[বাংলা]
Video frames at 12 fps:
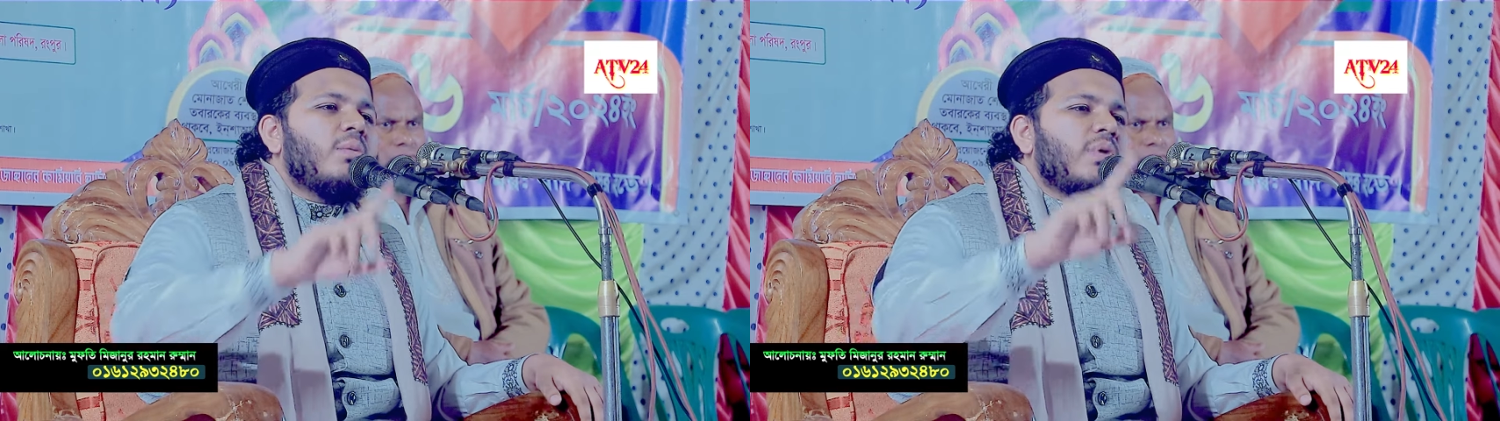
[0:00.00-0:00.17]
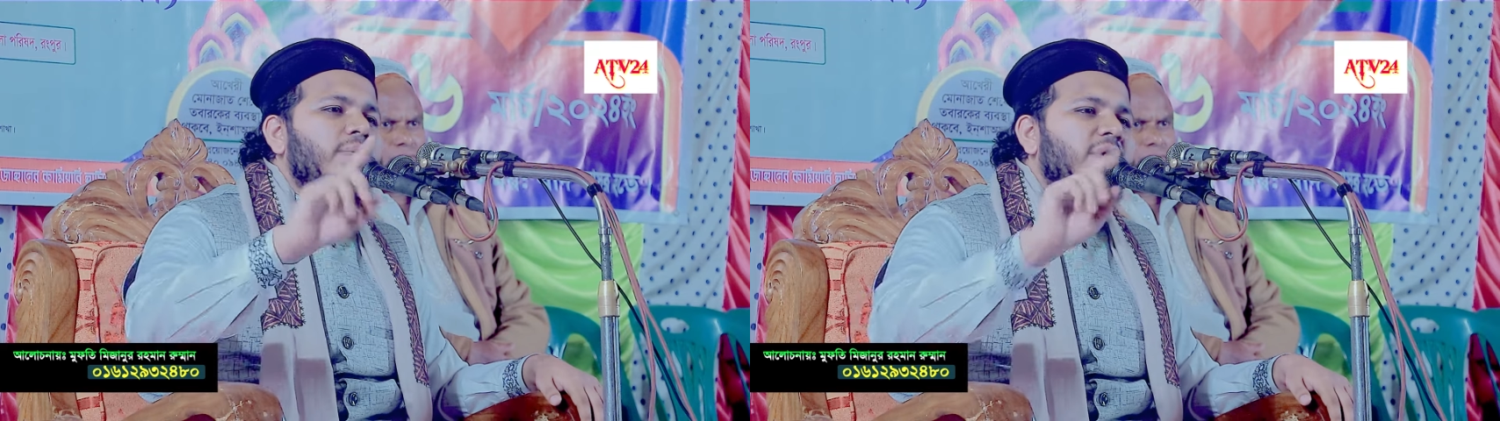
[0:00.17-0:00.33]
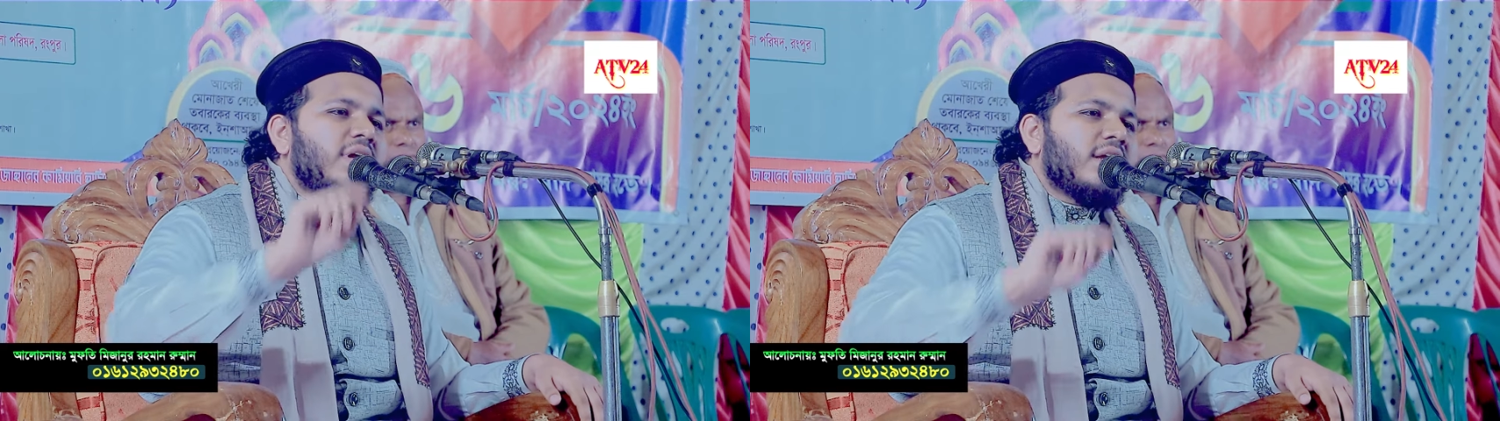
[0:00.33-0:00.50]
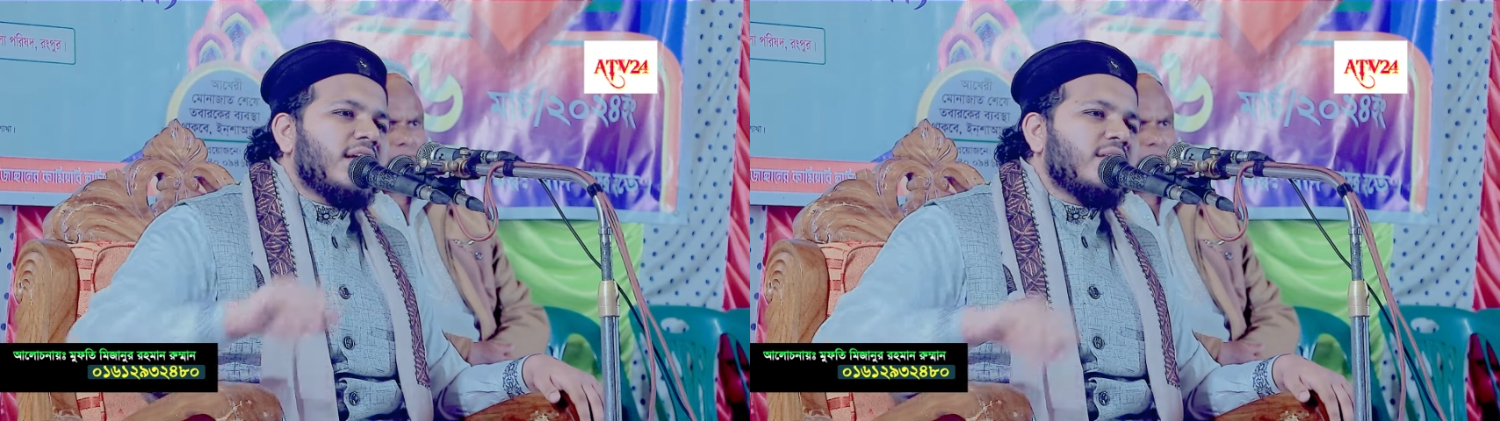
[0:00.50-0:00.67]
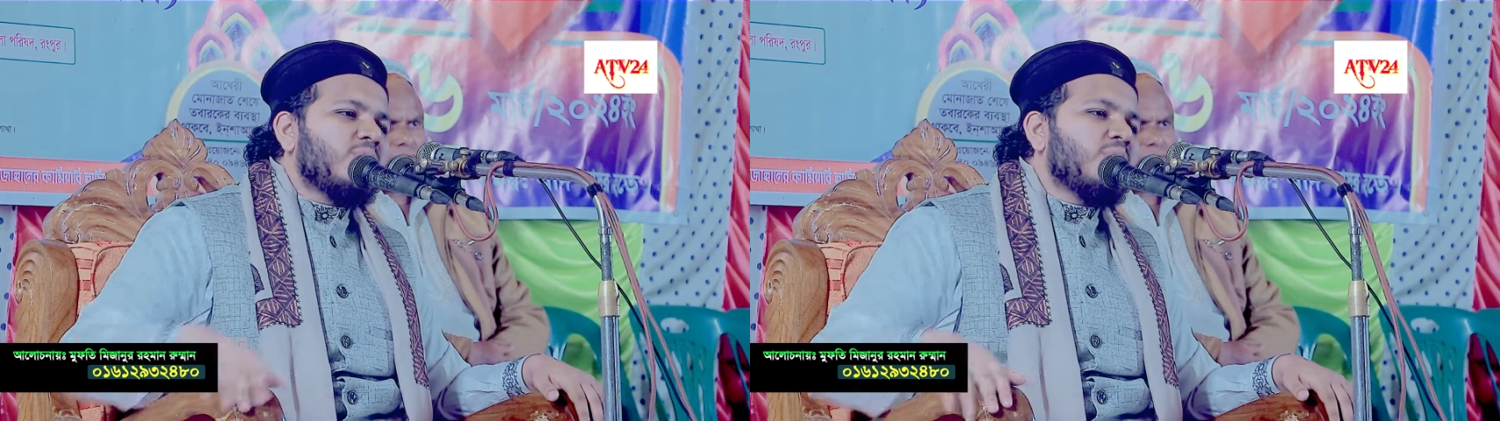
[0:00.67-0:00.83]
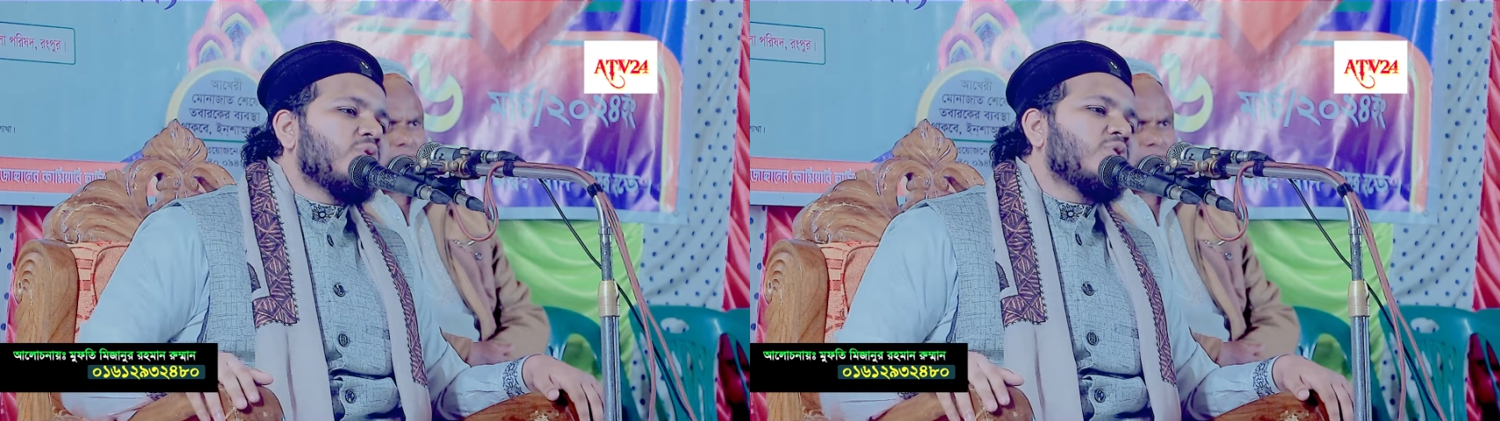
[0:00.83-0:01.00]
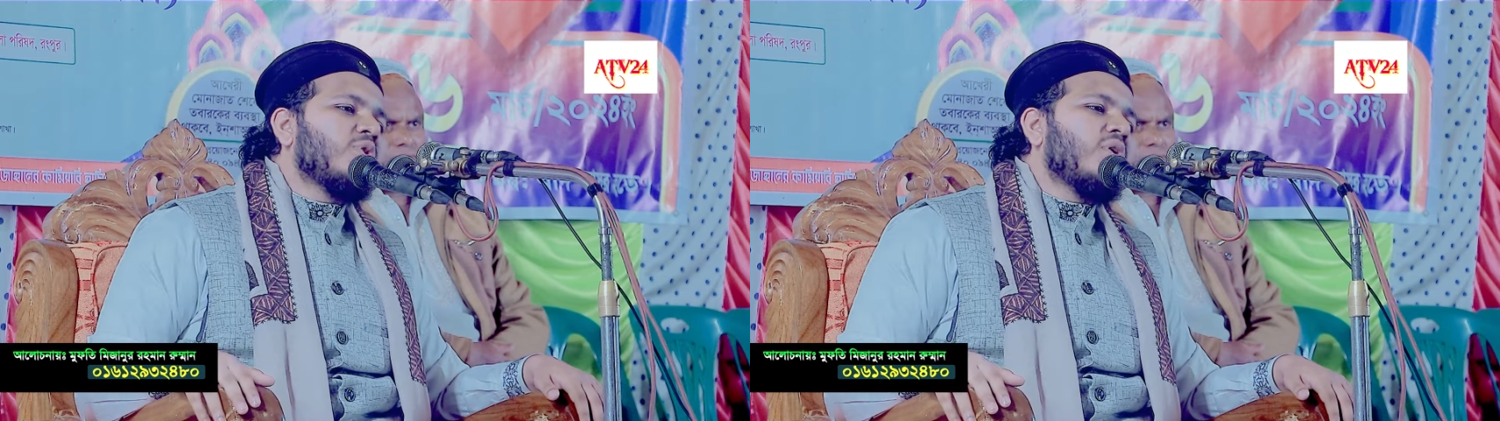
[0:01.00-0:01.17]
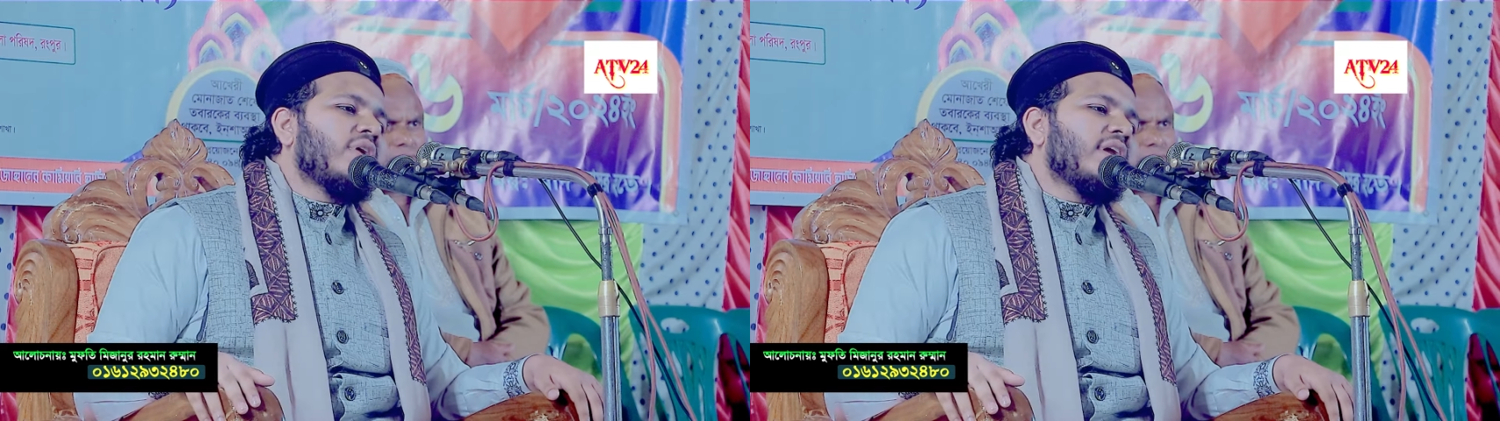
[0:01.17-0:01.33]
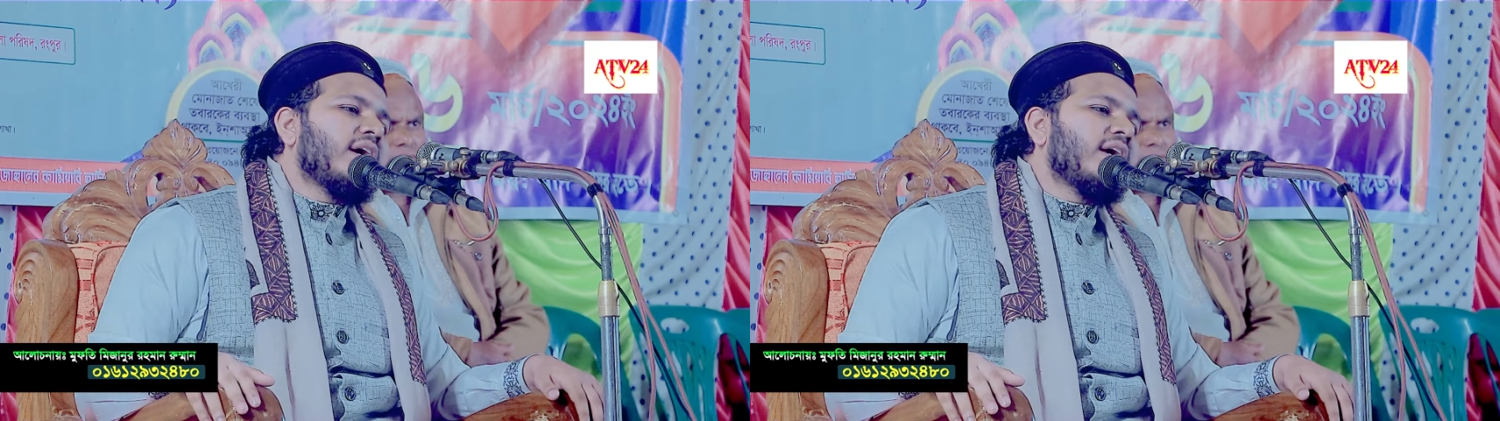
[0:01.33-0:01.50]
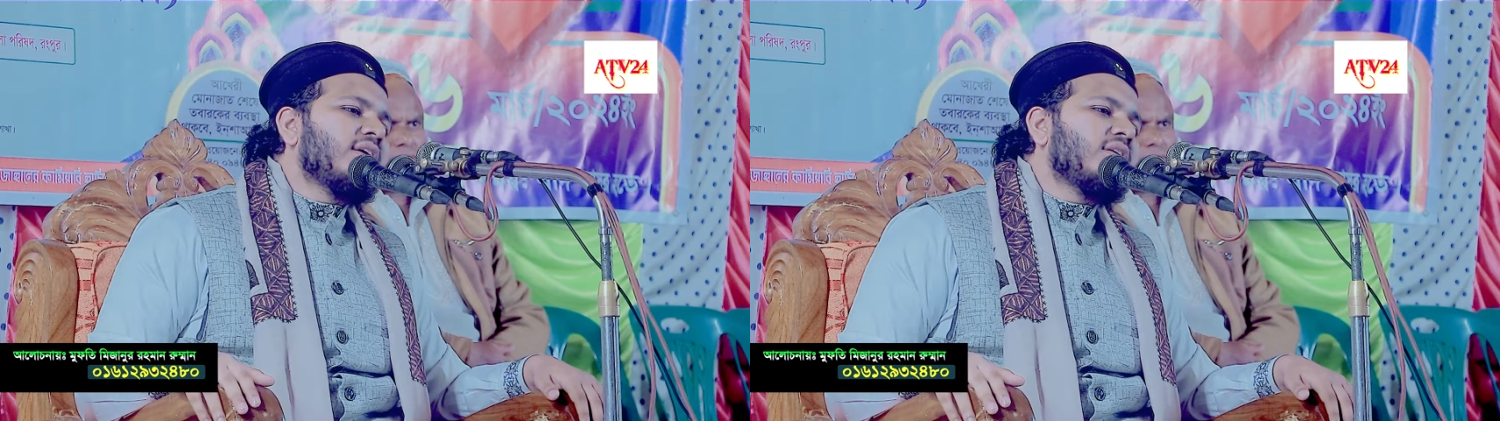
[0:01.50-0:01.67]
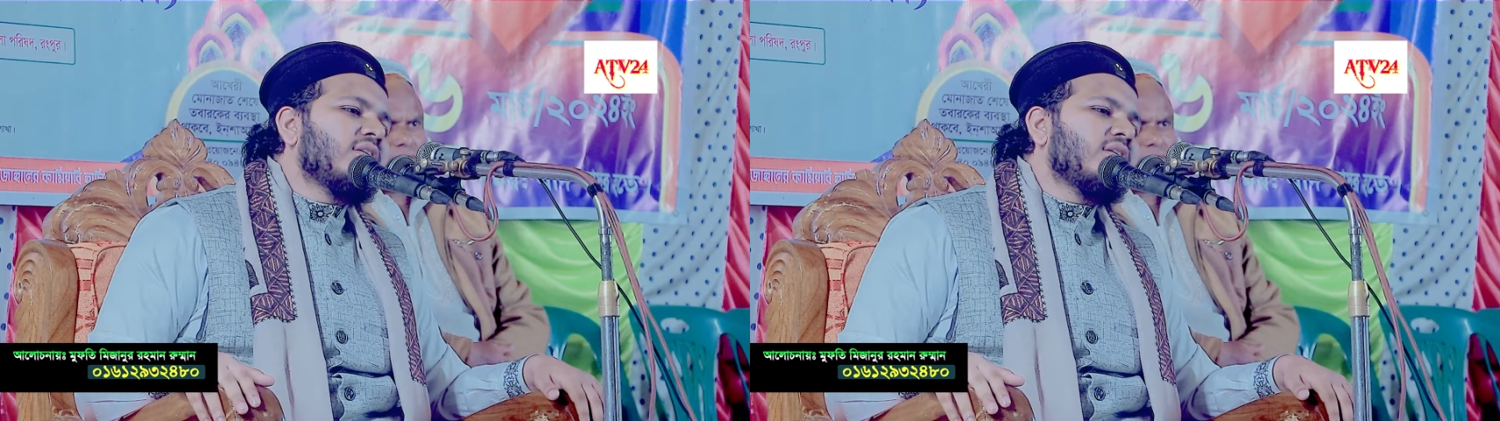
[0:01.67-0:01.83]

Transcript: বাবার খ্যাতমত করে নাই